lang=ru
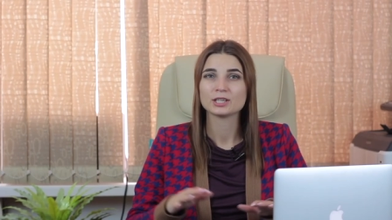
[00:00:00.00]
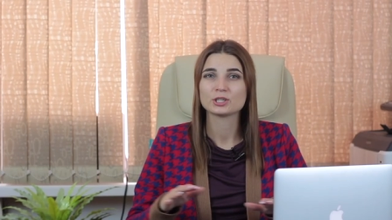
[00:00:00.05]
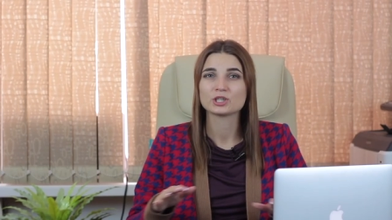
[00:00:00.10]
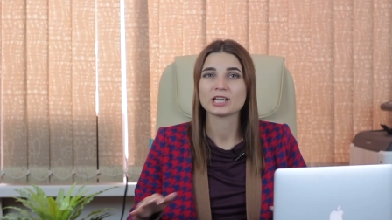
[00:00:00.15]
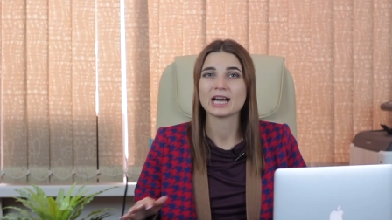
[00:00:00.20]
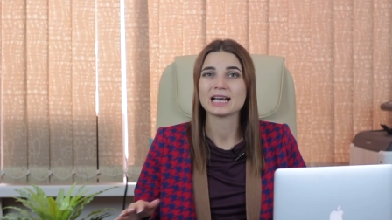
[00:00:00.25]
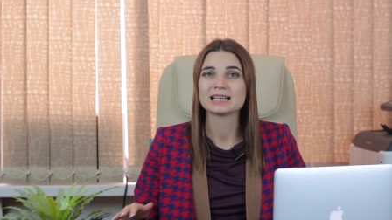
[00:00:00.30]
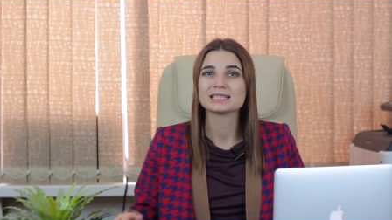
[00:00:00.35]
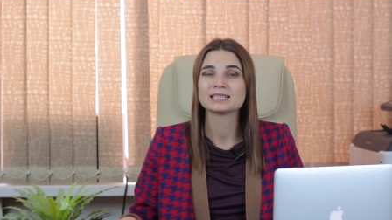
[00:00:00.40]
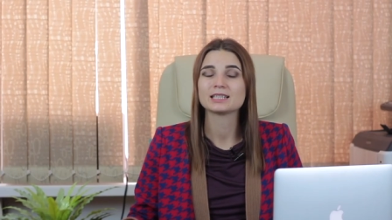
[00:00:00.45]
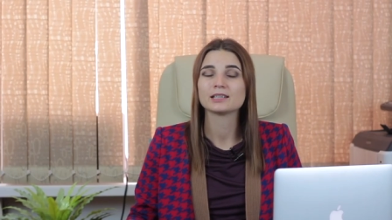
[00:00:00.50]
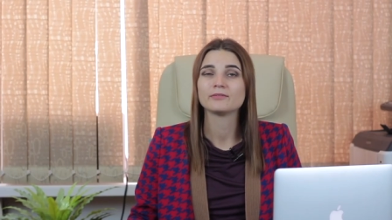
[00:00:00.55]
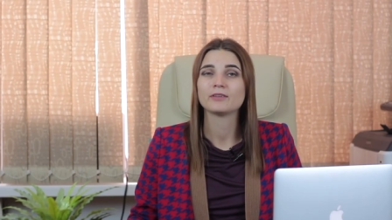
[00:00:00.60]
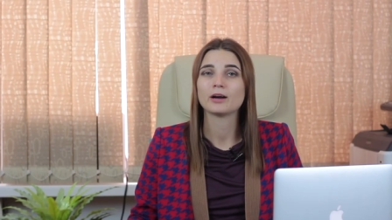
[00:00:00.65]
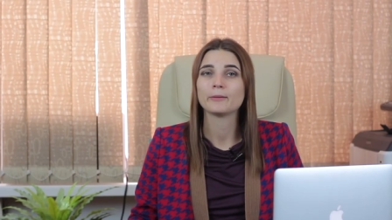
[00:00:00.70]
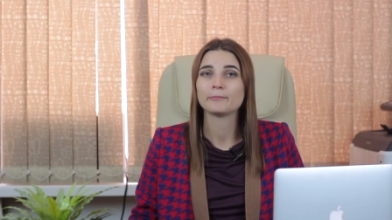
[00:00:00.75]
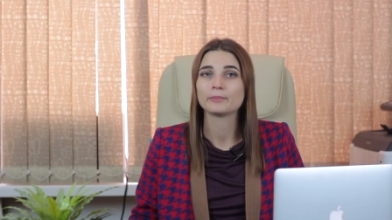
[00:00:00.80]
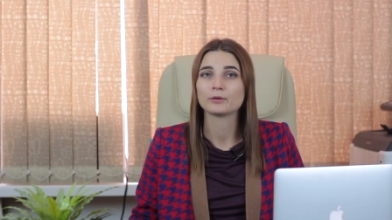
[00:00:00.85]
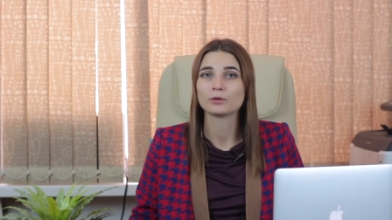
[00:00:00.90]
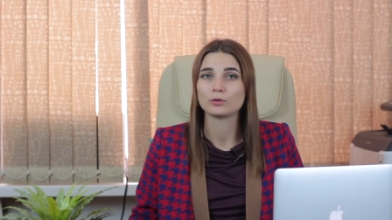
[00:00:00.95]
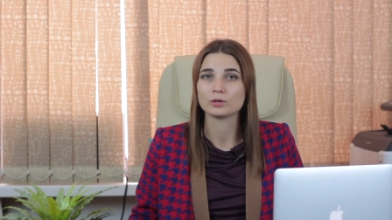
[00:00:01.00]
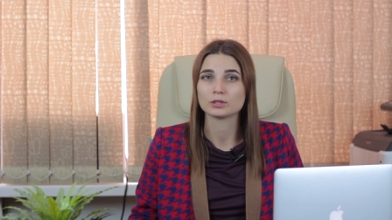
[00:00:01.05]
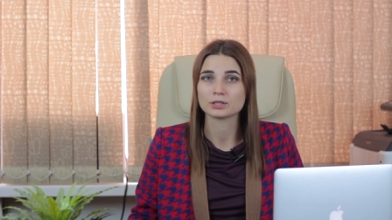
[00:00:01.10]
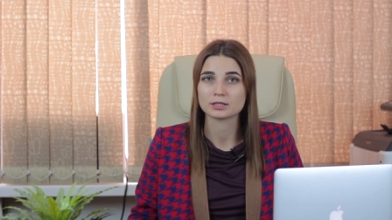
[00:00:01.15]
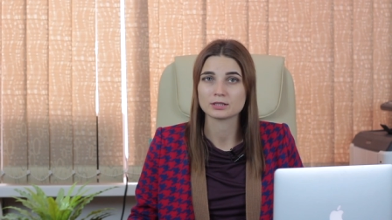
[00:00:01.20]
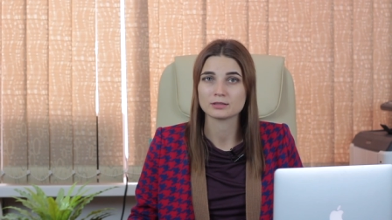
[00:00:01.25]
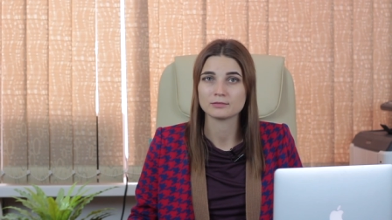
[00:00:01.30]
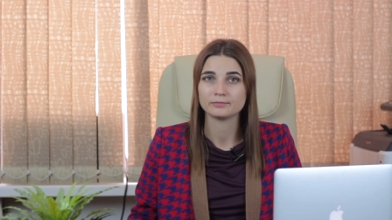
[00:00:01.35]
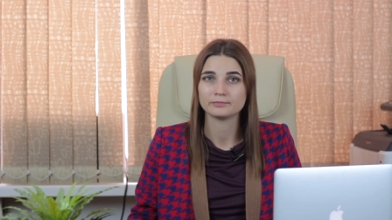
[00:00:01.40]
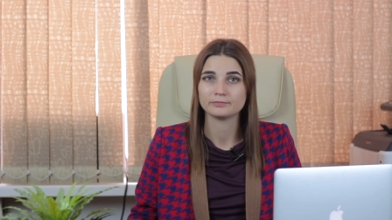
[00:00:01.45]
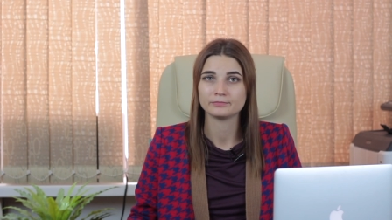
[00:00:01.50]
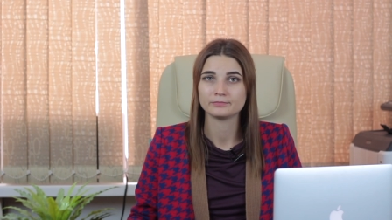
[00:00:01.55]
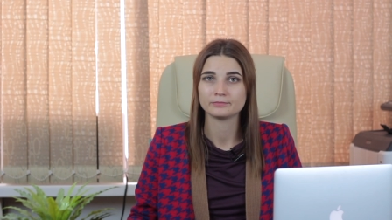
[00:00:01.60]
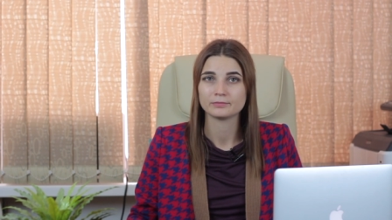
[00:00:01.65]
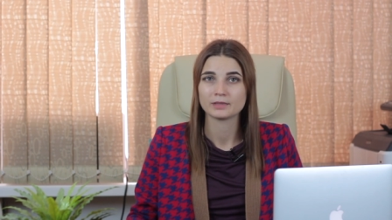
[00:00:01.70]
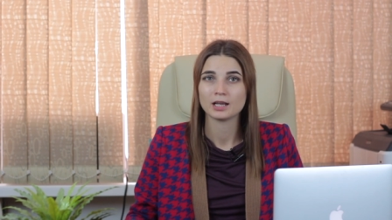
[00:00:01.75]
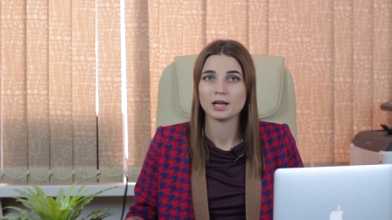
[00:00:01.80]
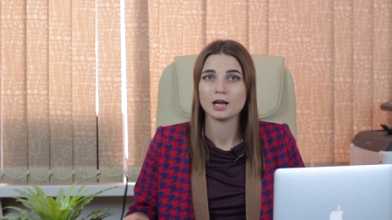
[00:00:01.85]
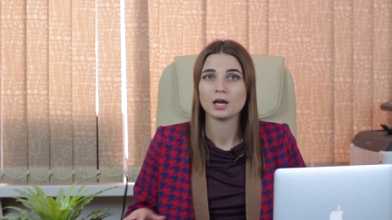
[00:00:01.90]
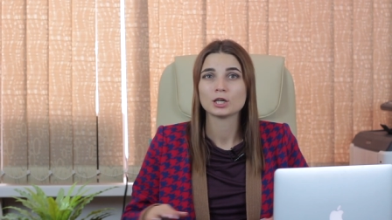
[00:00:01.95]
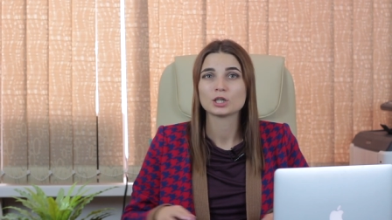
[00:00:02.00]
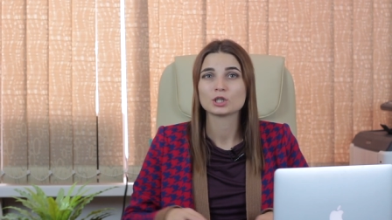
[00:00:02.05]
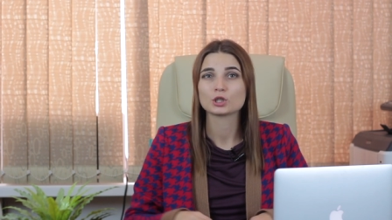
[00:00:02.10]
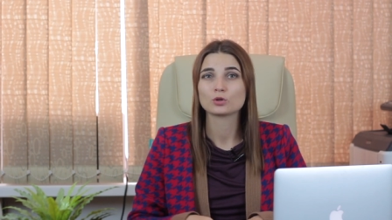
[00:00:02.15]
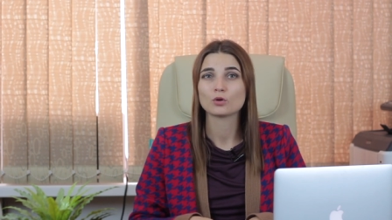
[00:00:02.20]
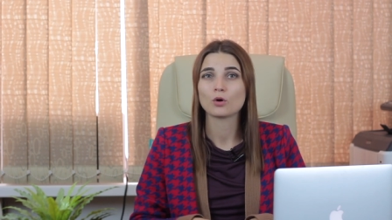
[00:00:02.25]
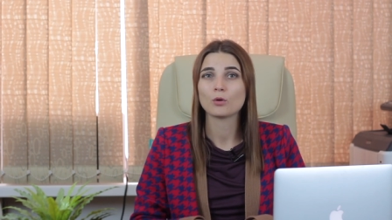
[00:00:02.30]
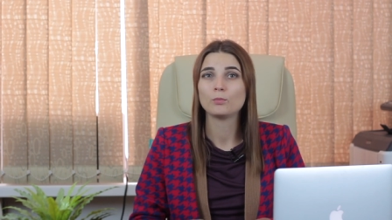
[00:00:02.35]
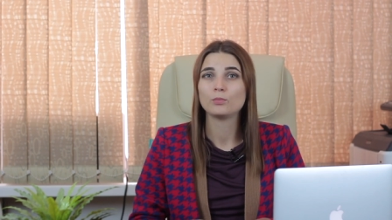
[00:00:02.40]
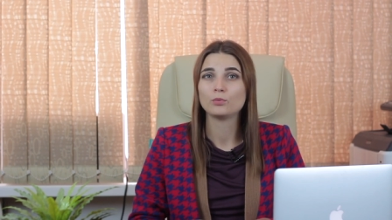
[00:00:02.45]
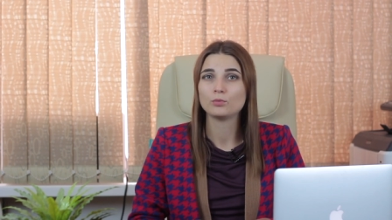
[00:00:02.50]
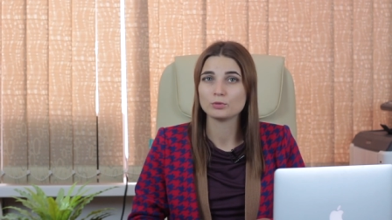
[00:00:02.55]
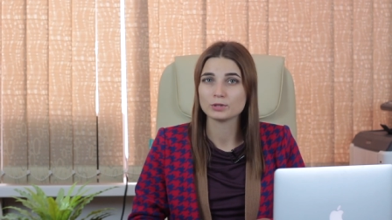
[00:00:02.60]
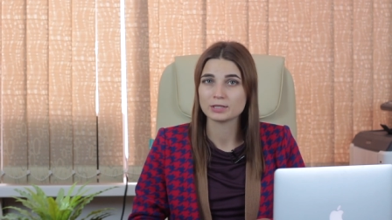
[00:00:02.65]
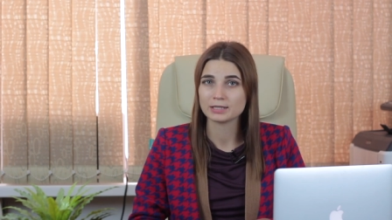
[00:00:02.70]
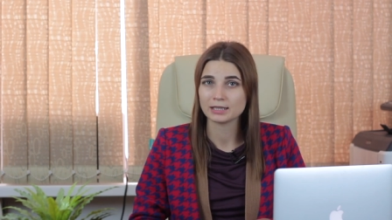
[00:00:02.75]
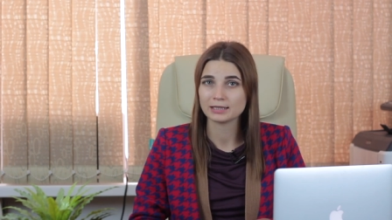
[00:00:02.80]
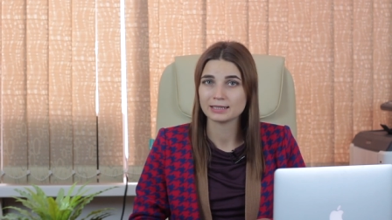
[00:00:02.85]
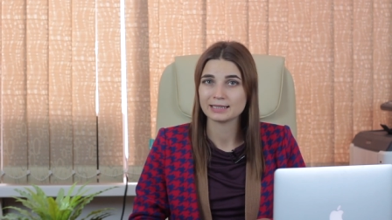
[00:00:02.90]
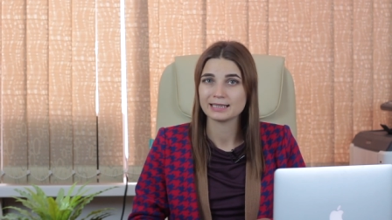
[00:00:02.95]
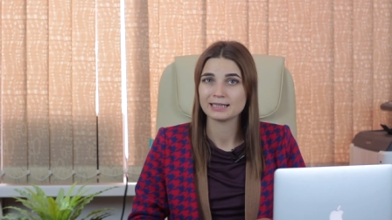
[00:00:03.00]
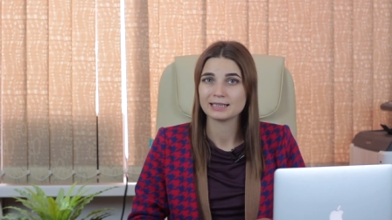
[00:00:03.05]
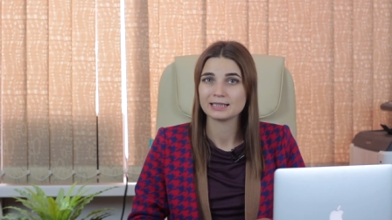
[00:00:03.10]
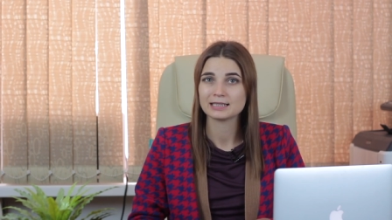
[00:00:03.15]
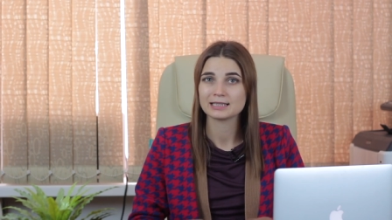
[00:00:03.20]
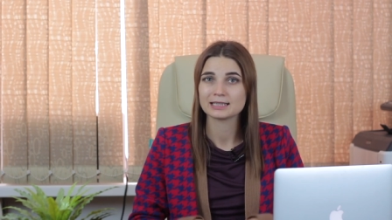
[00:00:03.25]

Частый вопрос. Что будет